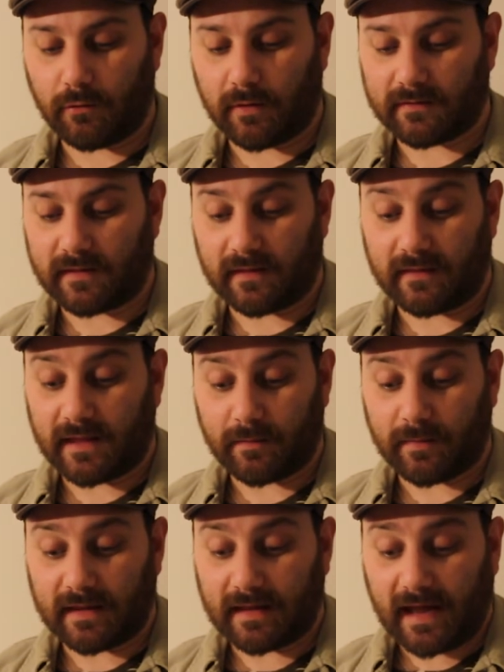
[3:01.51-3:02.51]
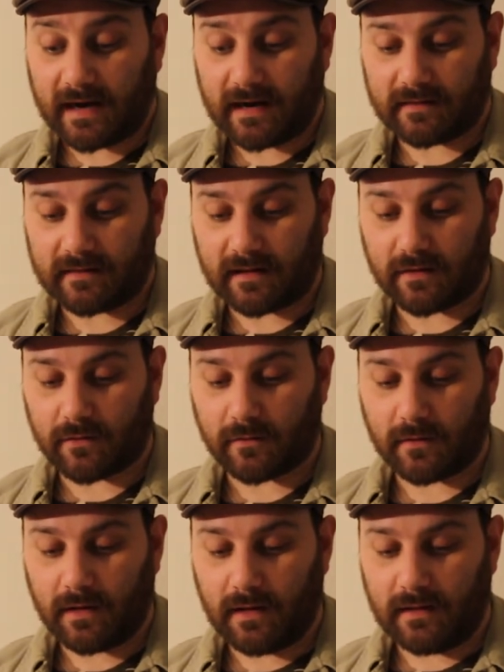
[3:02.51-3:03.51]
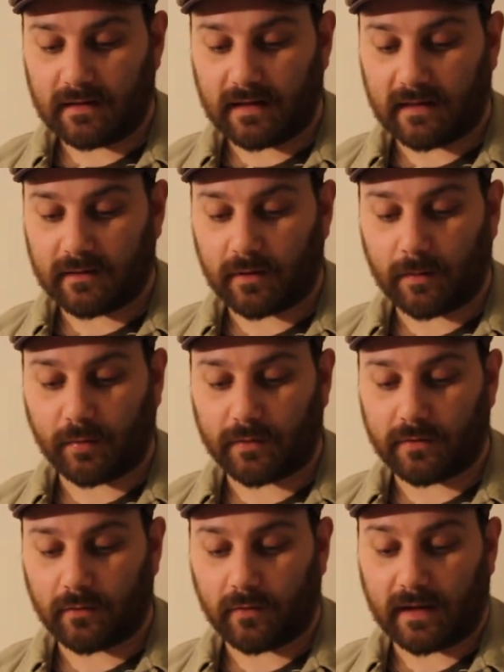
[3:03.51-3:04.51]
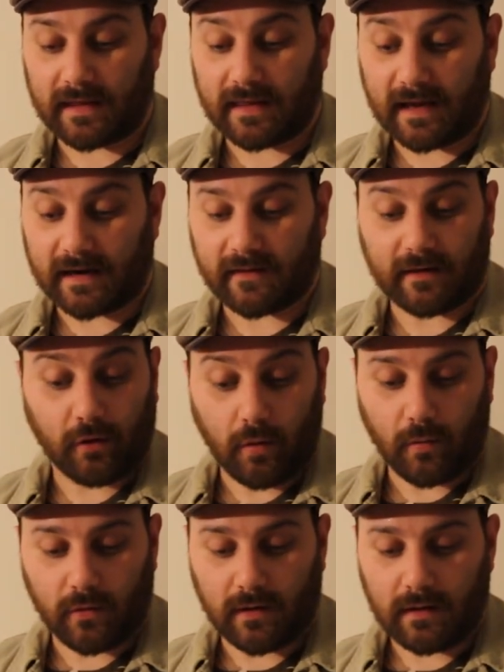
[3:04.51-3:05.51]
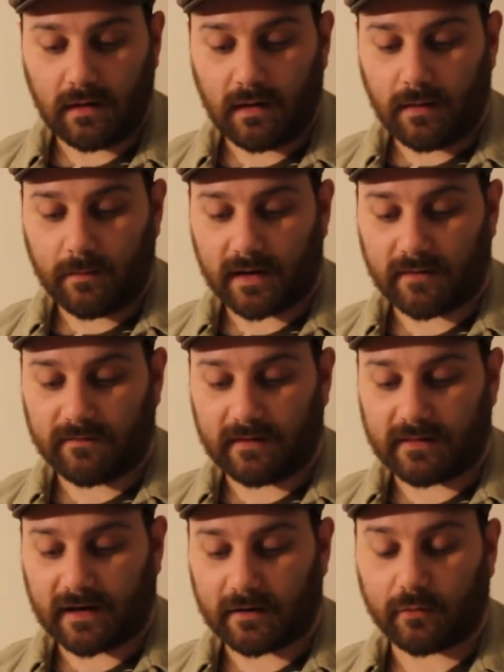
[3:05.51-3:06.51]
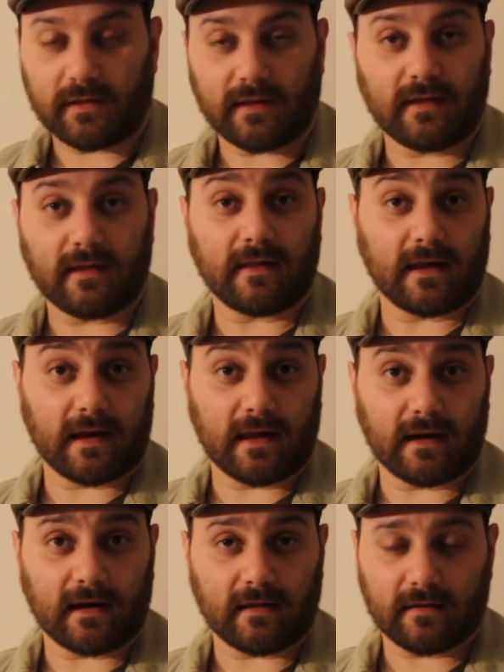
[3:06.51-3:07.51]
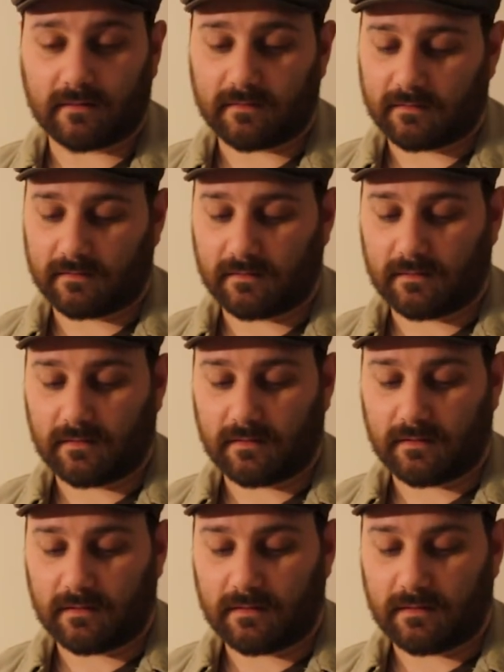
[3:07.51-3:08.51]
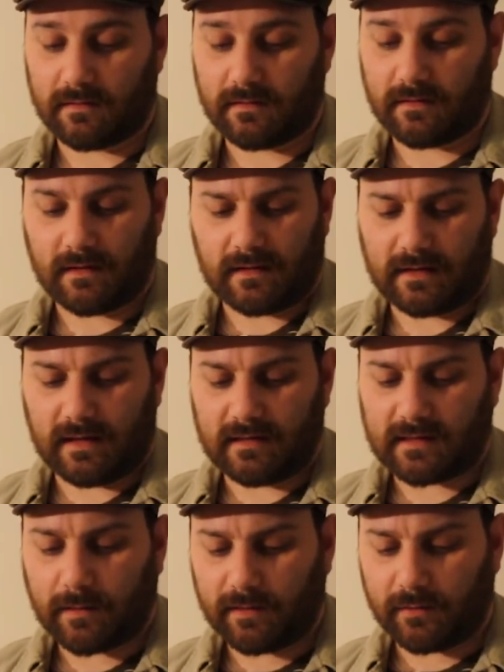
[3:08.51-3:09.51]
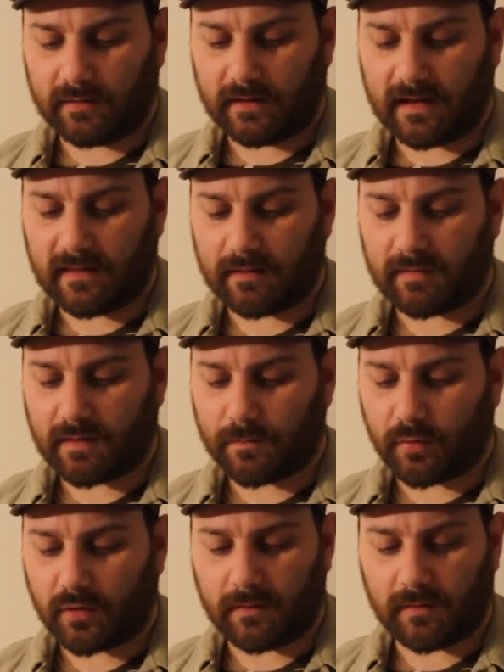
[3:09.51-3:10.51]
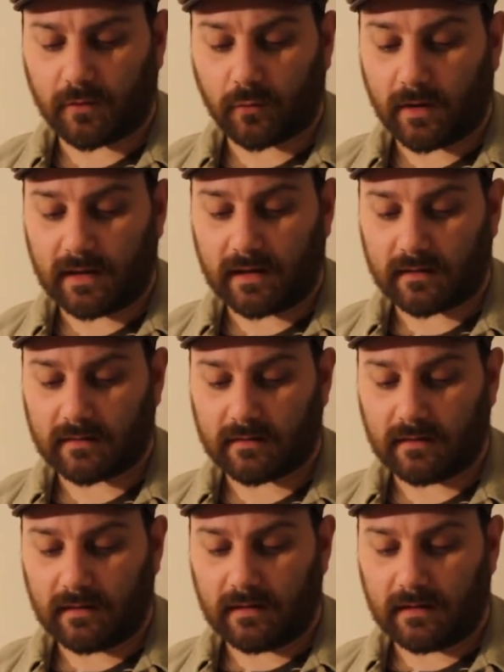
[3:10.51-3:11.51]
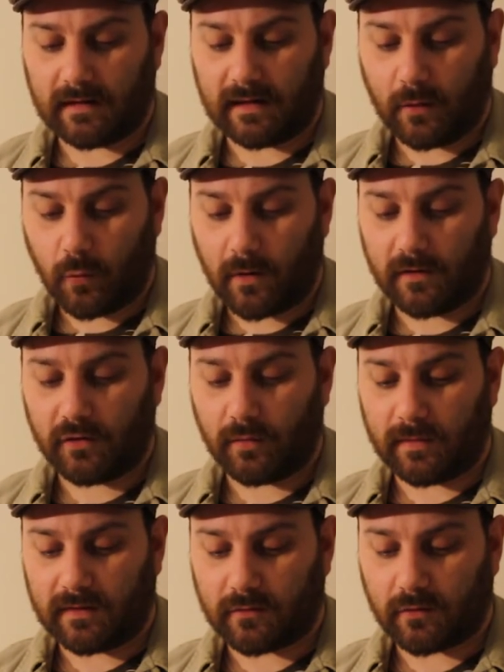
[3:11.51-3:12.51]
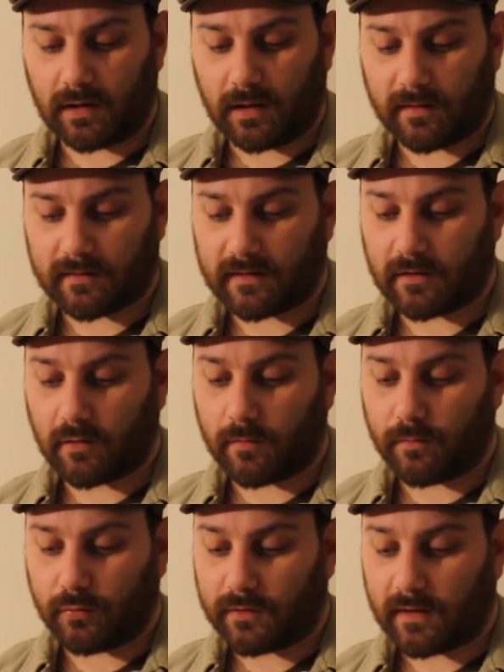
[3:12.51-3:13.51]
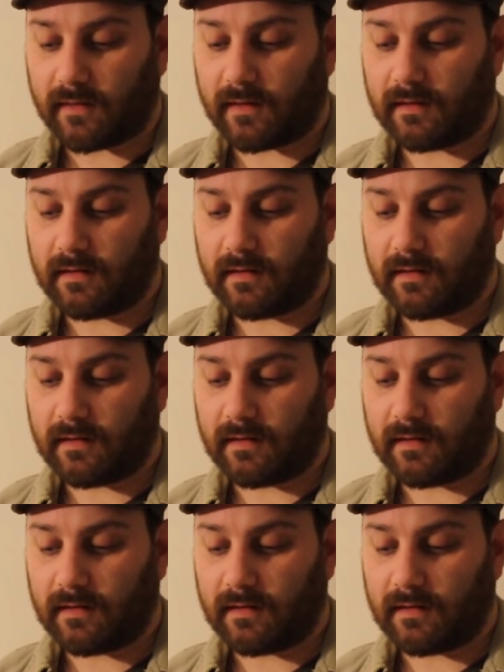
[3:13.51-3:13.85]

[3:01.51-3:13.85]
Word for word: atenderme cara al techo, que es una posición gallarda y cómoda para filtrar noticias y creerlas. ¿Quién sabe dónde quedan mis próximas huellas, ni cuándo mi historia va a ser computada?